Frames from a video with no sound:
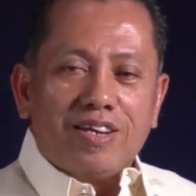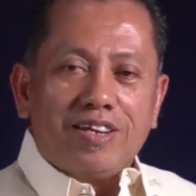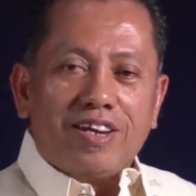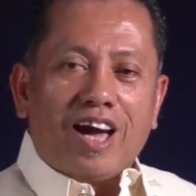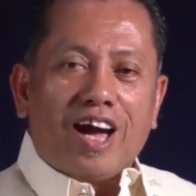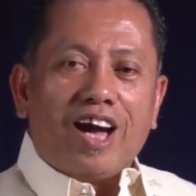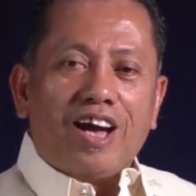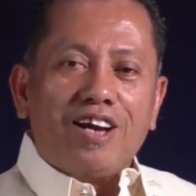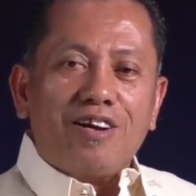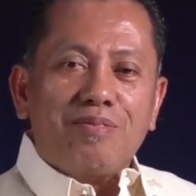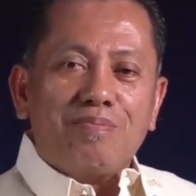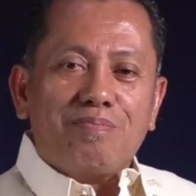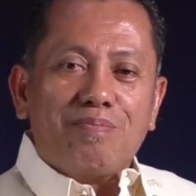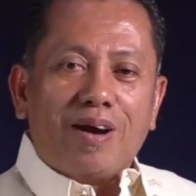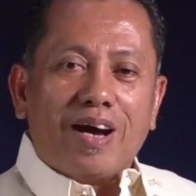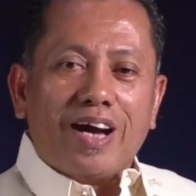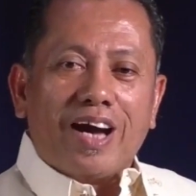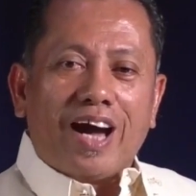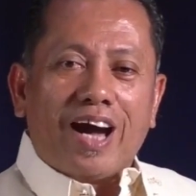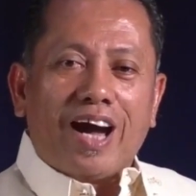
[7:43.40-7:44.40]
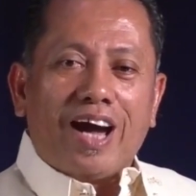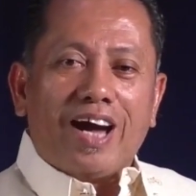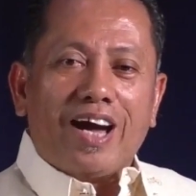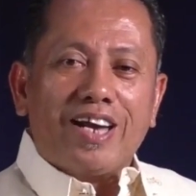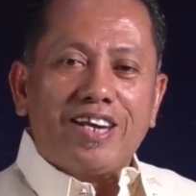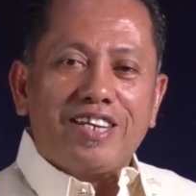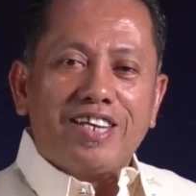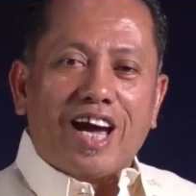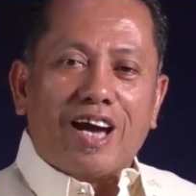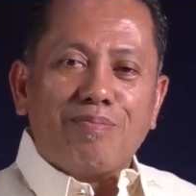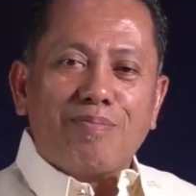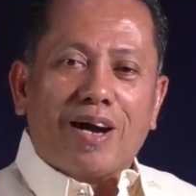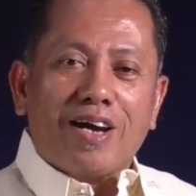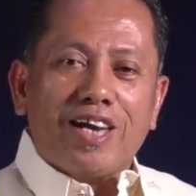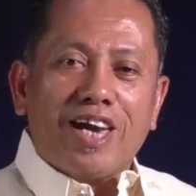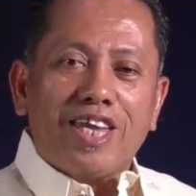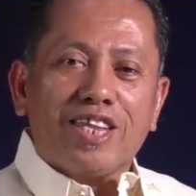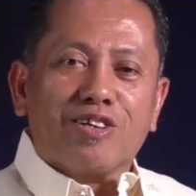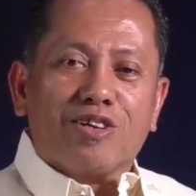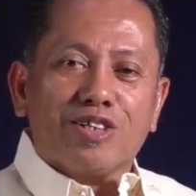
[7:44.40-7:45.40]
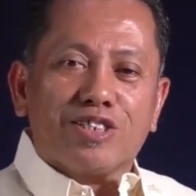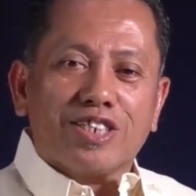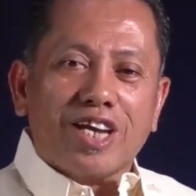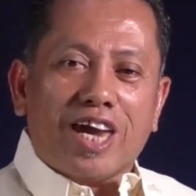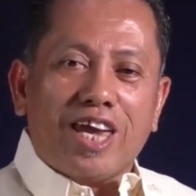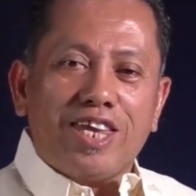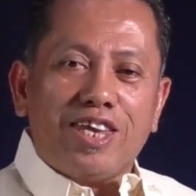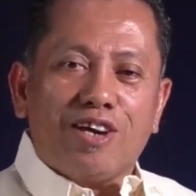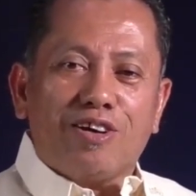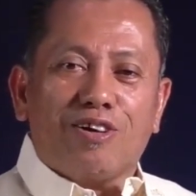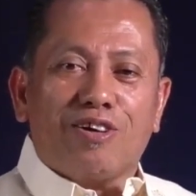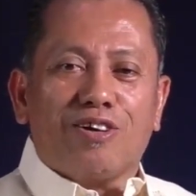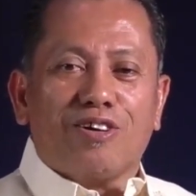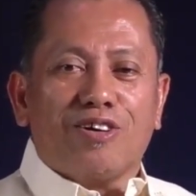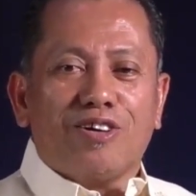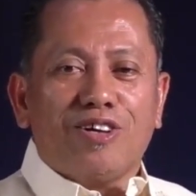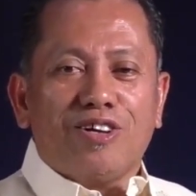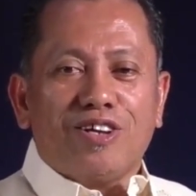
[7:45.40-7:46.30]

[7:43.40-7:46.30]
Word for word: ng mga nabanggit ko sa inyo.